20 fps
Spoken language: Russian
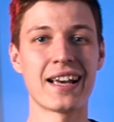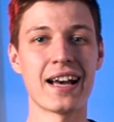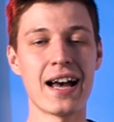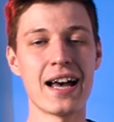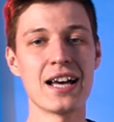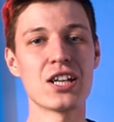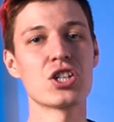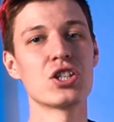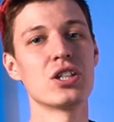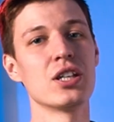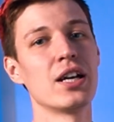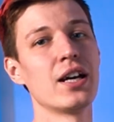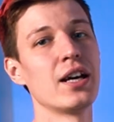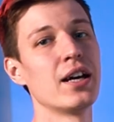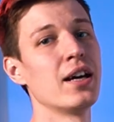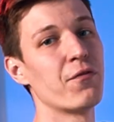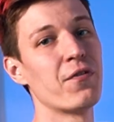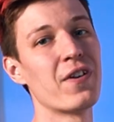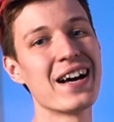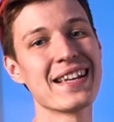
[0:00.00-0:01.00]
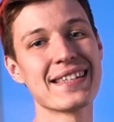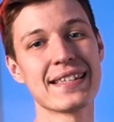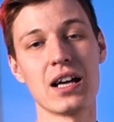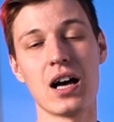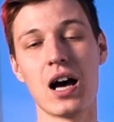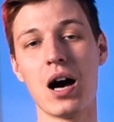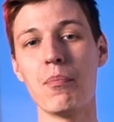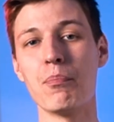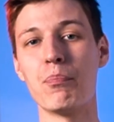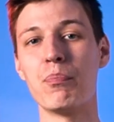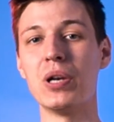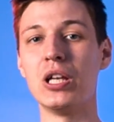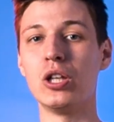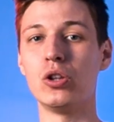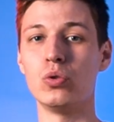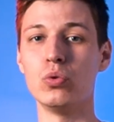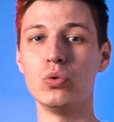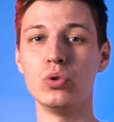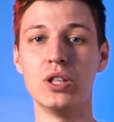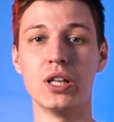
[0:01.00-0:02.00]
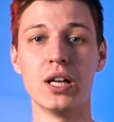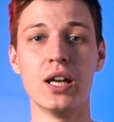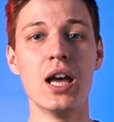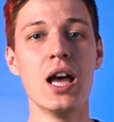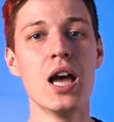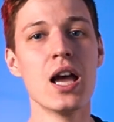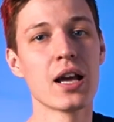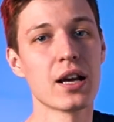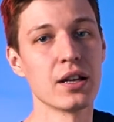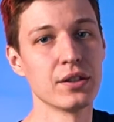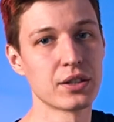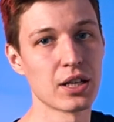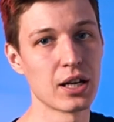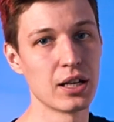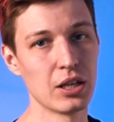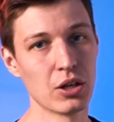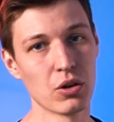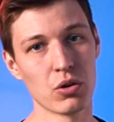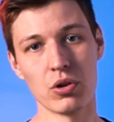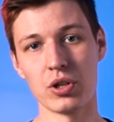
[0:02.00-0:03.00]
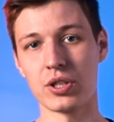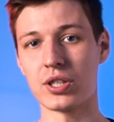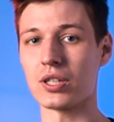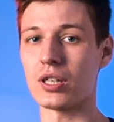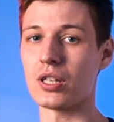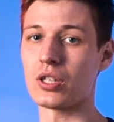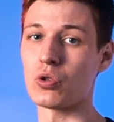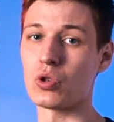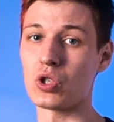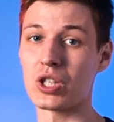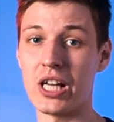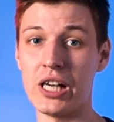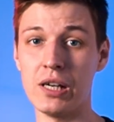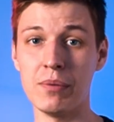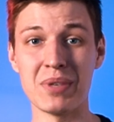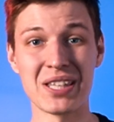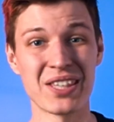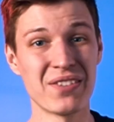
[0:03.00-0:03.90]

Каждая фаза амплитуды контролируется суставами,